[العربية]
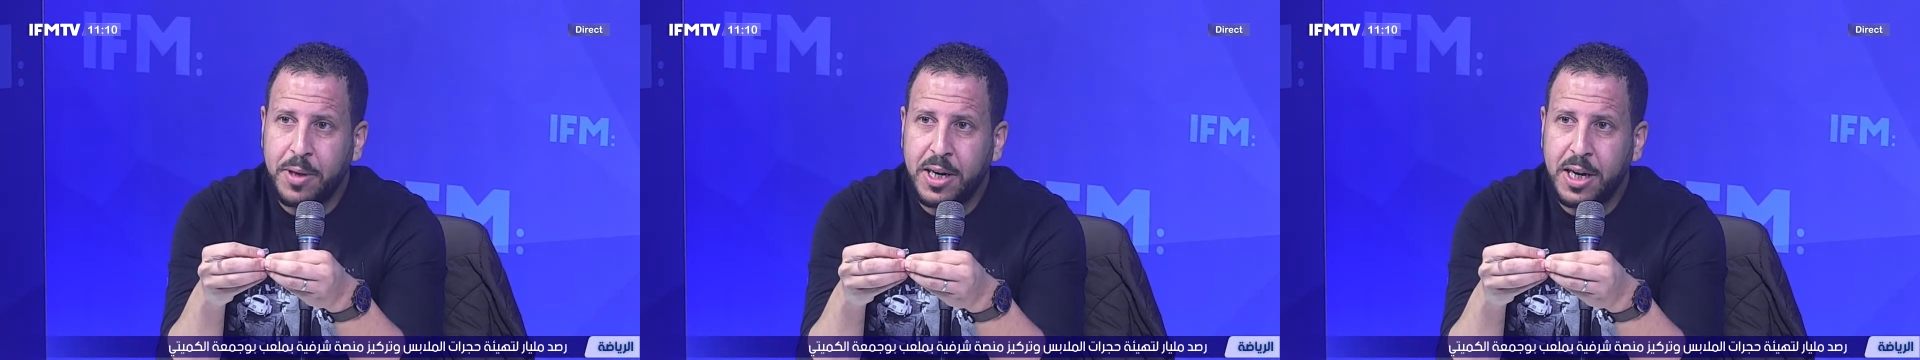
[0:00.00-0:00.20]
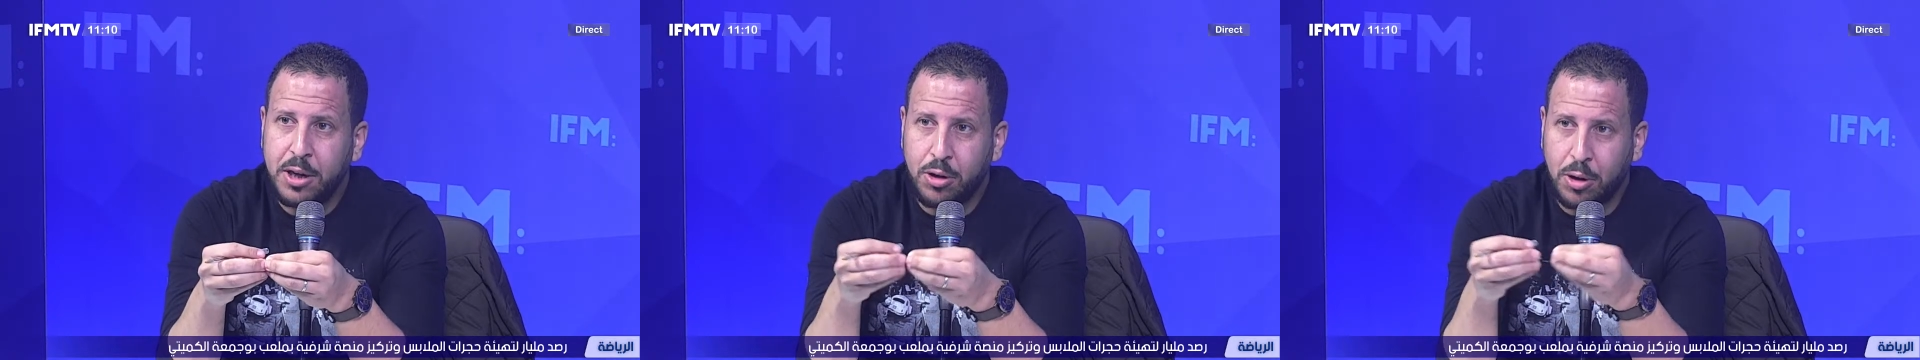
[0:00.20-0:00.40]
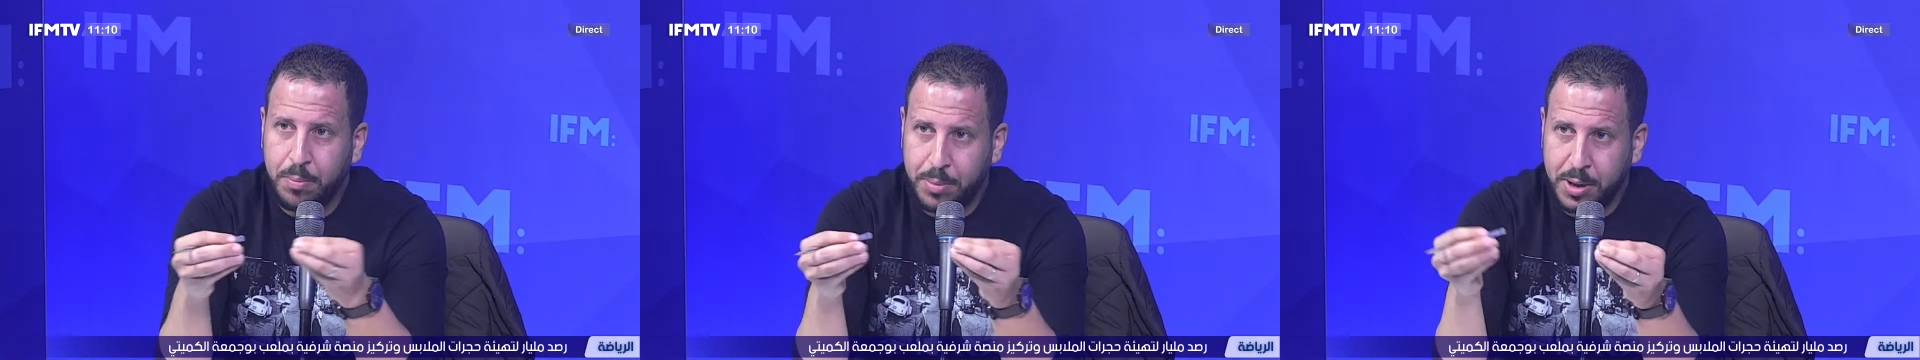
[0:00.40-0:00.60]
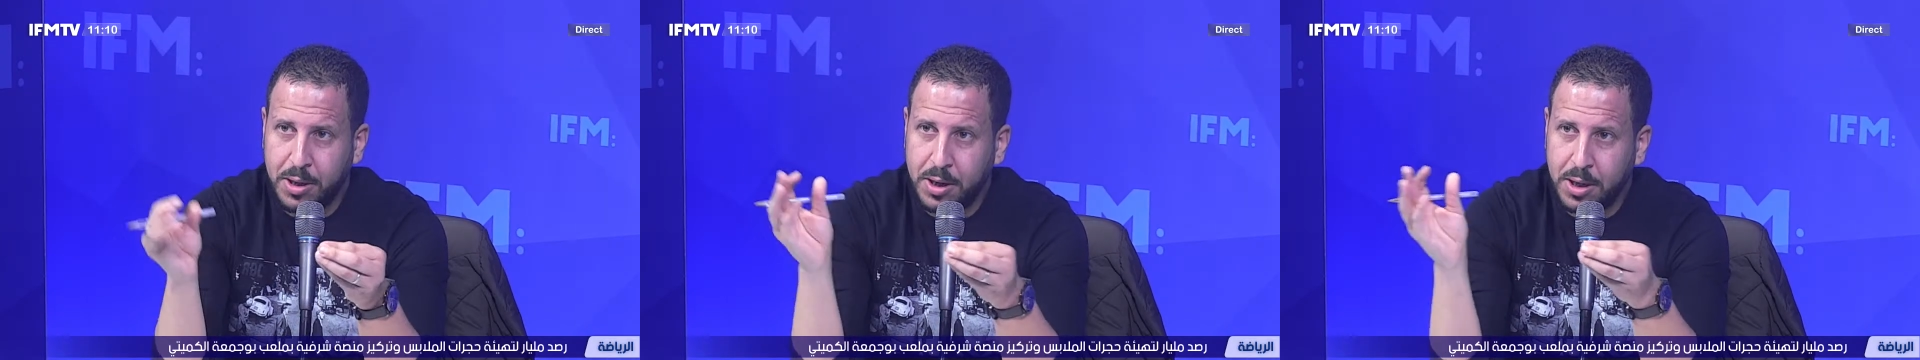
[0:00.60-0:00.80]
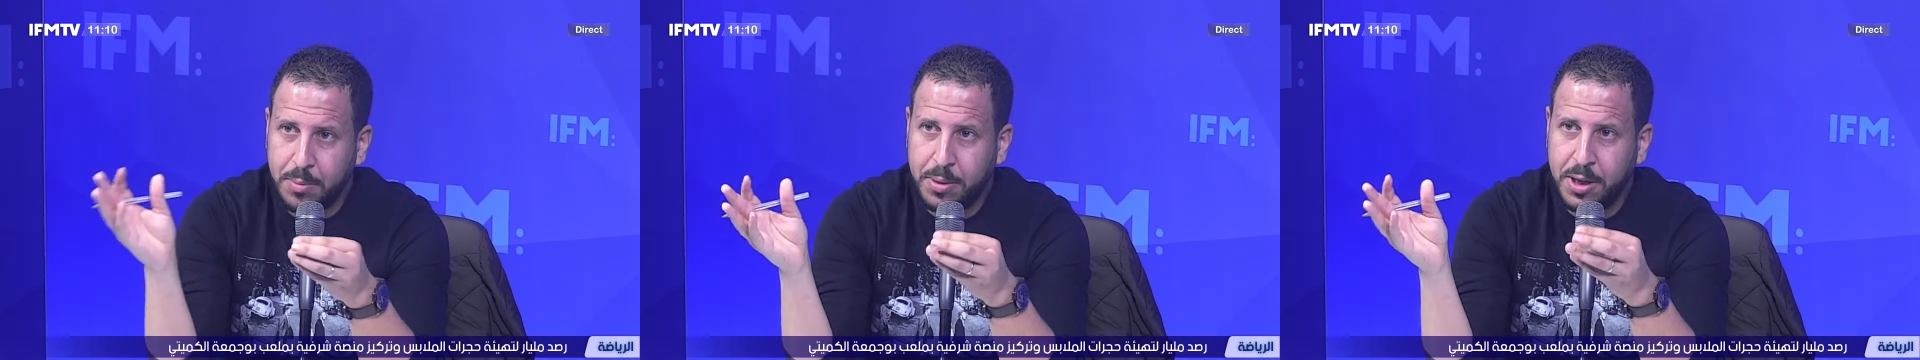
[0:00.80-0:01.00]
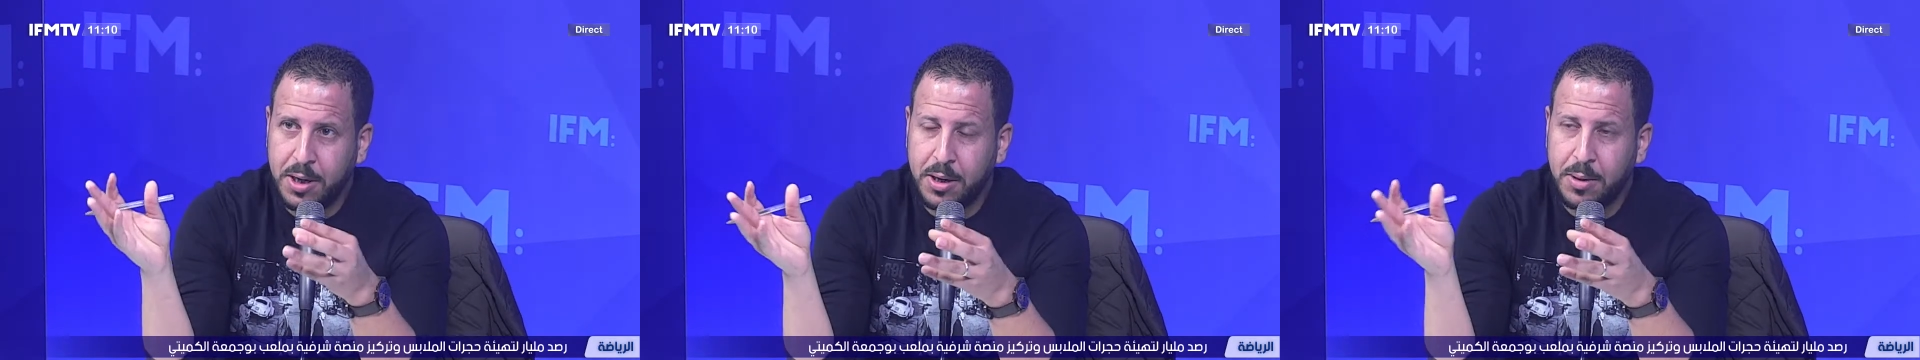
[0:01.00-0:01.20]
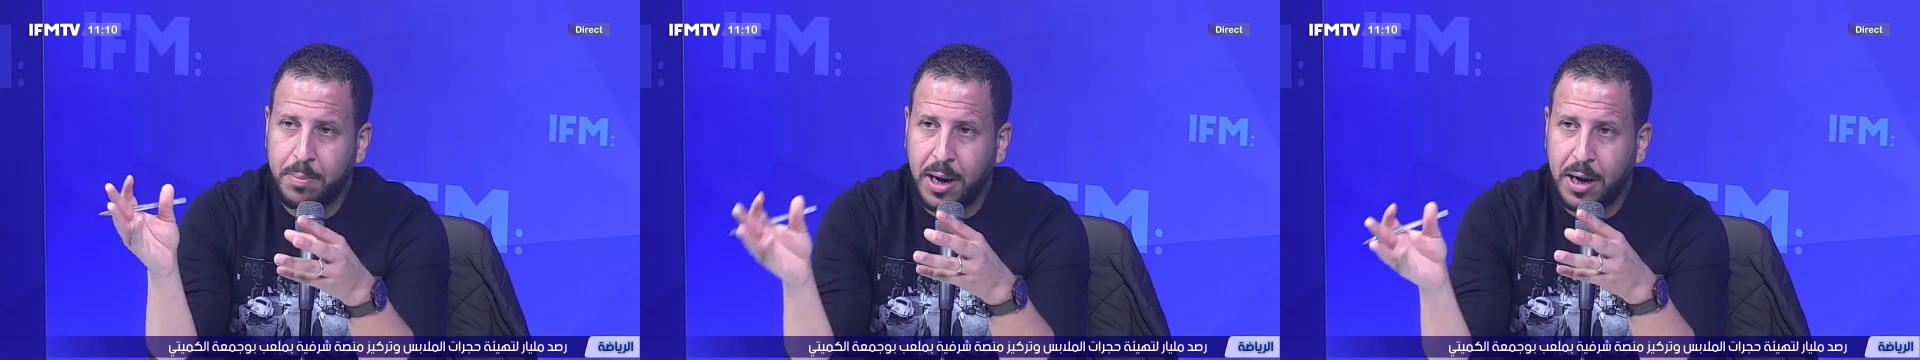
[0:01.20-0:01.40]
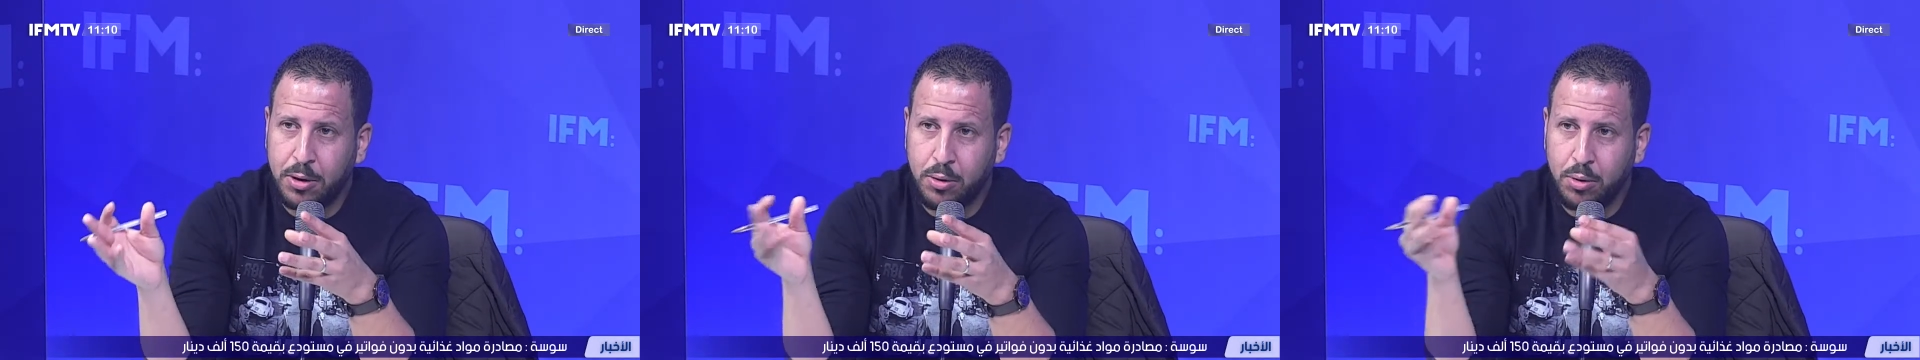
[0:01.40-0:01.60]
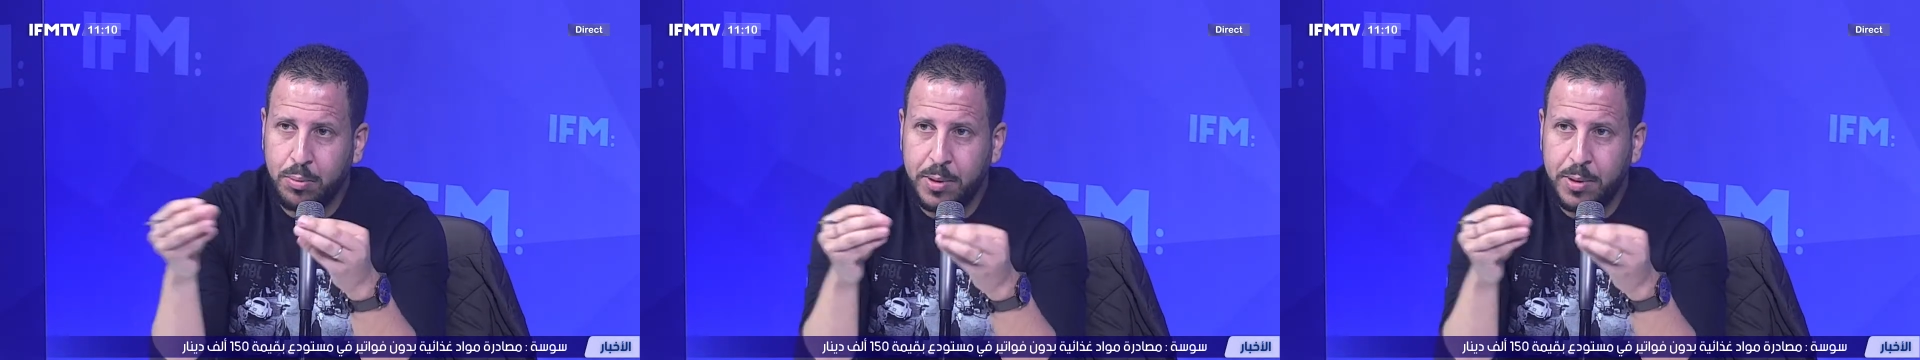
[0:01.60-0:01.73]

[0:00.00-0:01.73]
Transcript: بيناتهم بين بين باردو